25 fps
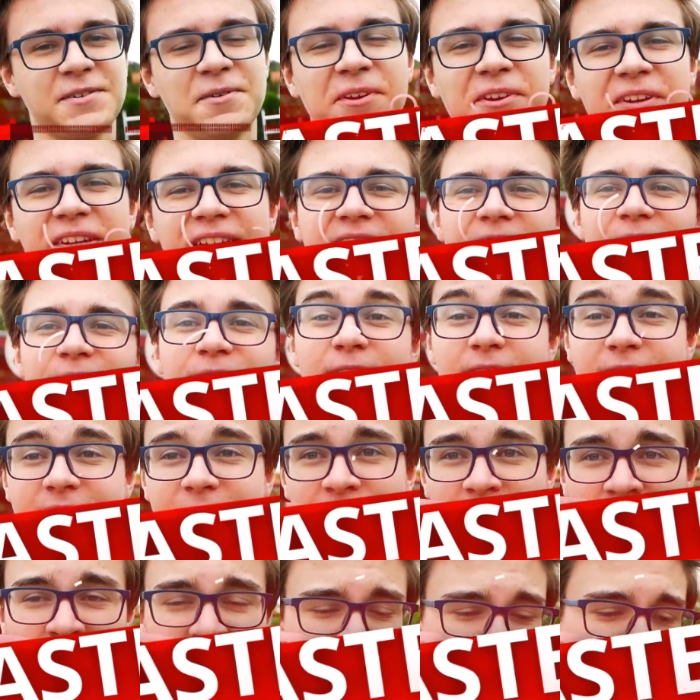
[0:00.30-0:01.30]
Siemanko, jestem was,
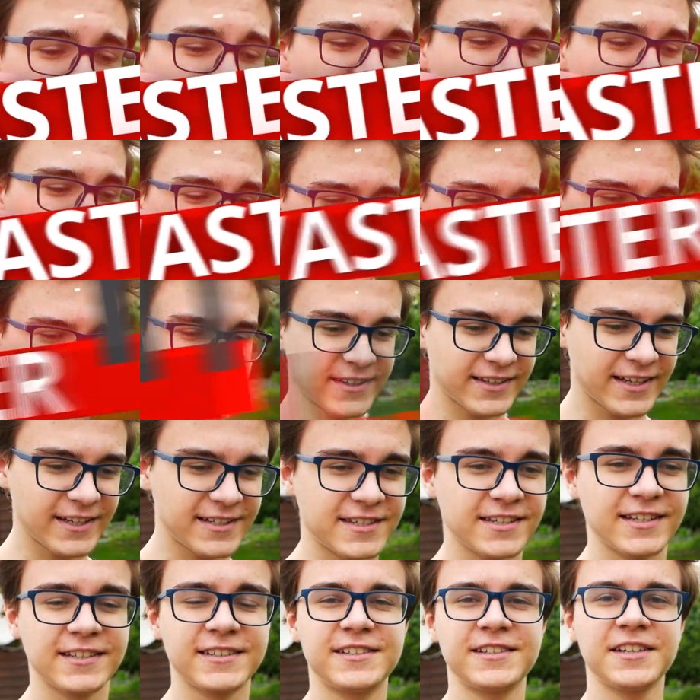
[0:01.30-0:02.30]
i teraz bardzo, bardzo
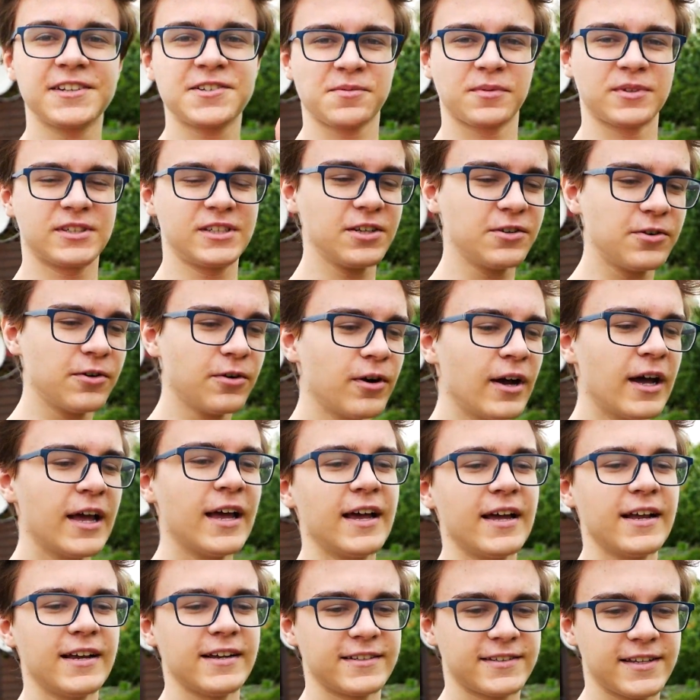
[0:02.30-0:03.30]
serdecznie na dzisiejszym odcinku
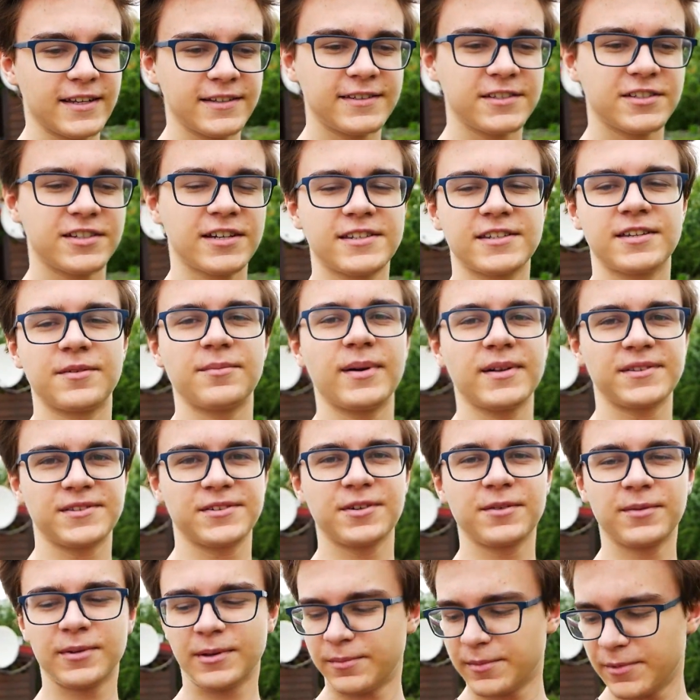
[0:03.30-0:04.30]
i z racji, że jestem
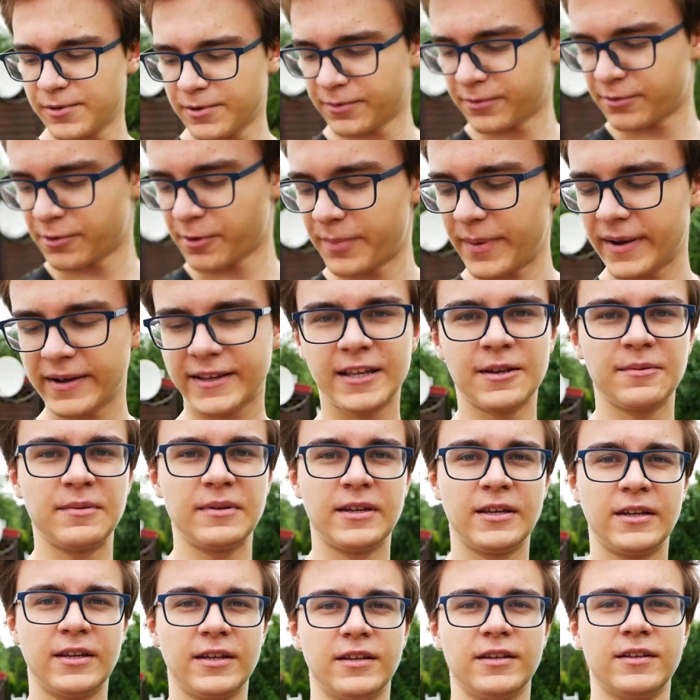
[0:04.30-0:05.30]
bardzo dobrym, miłym chłopakiem
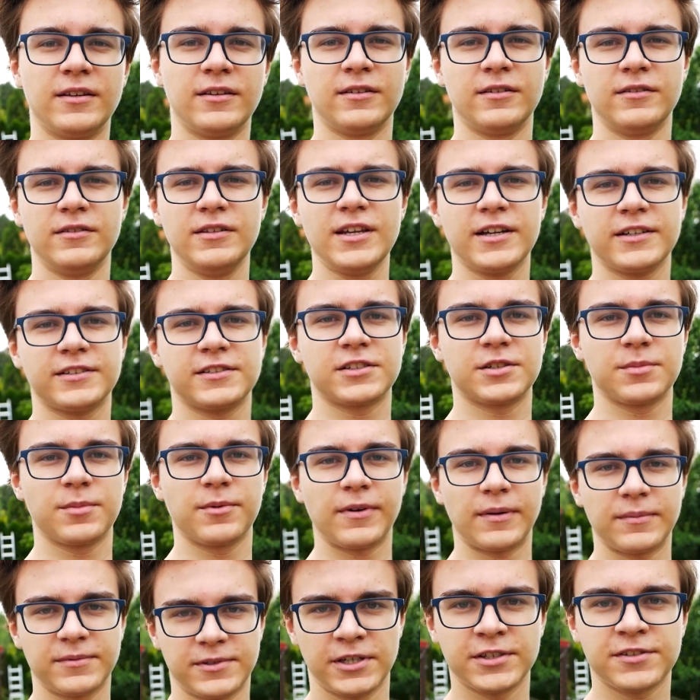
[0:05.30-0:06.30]
i nie chcę,
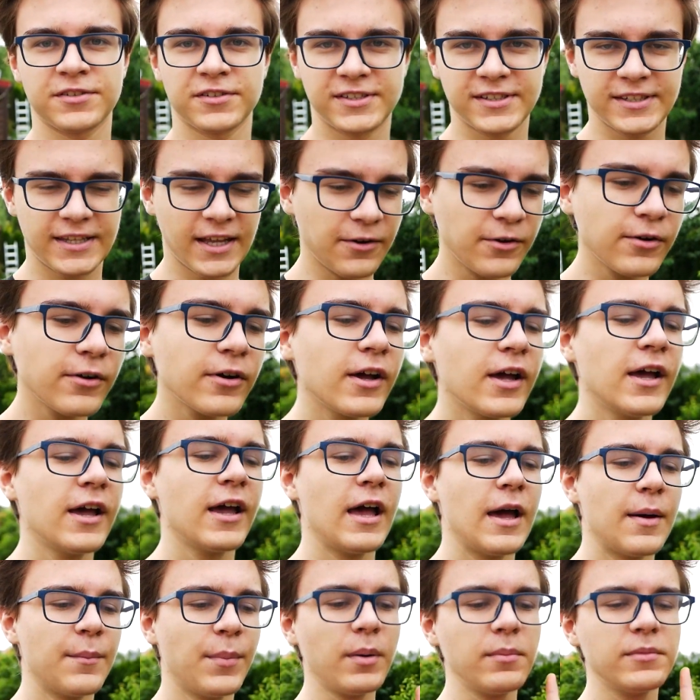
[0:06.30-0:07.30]
żeby wam się coś stało,
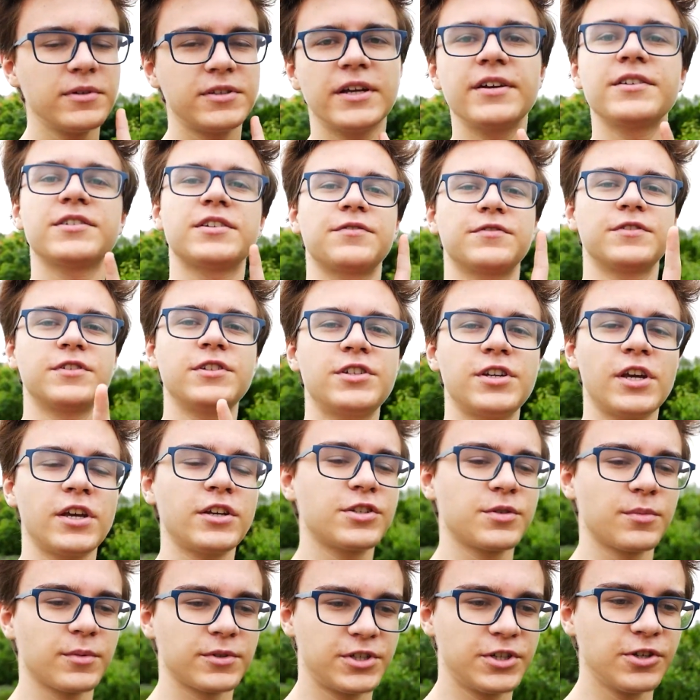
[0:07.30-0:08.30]
pomyślałem, że w
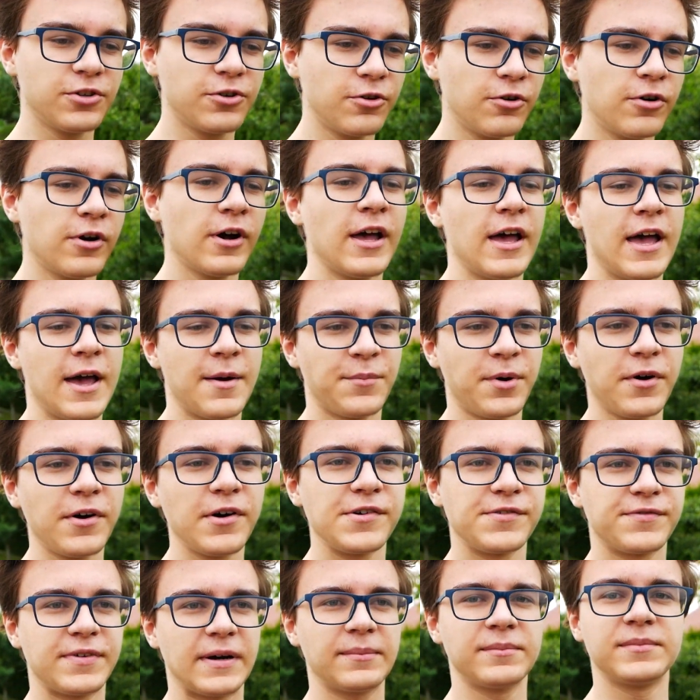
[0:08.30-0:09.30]
dzisiejszym odcinku
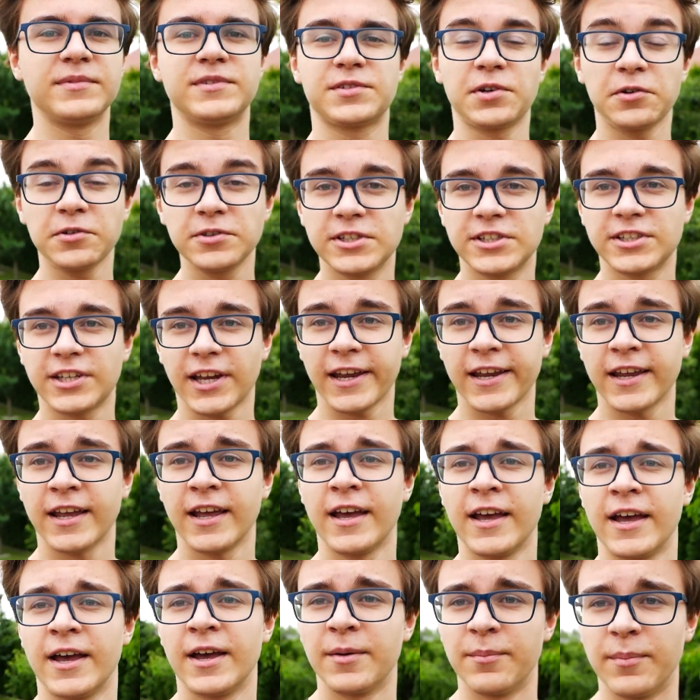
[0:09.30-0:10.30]
powiem wam, co dzisiaj
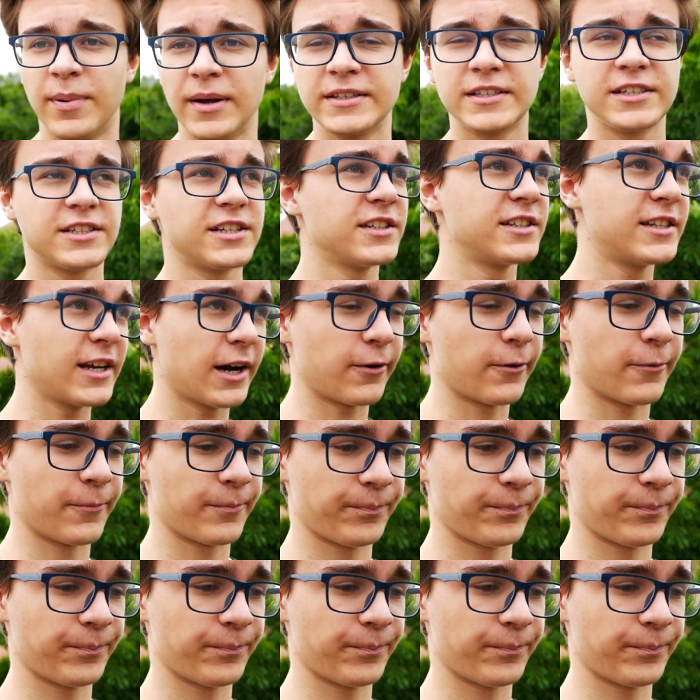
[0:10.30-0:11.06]
będzie się działo.